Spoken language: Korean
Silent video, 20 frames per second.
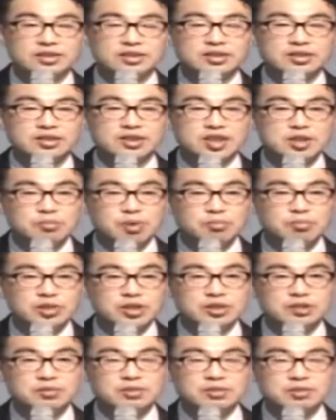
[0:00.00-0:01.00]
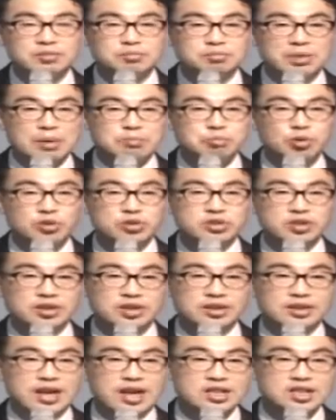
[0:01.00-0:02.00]
끊임없는
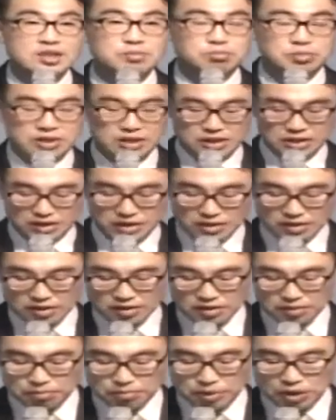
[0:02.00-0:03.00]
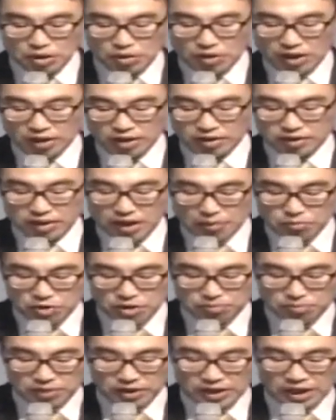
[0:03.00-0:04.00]
반복적인 다짐이 필요하기
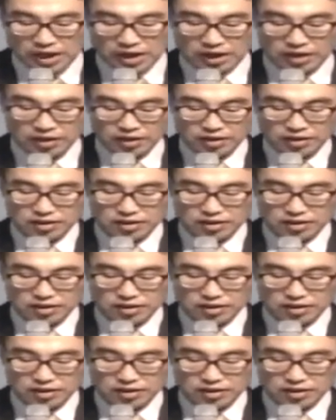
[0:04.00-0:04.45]
때문입니다.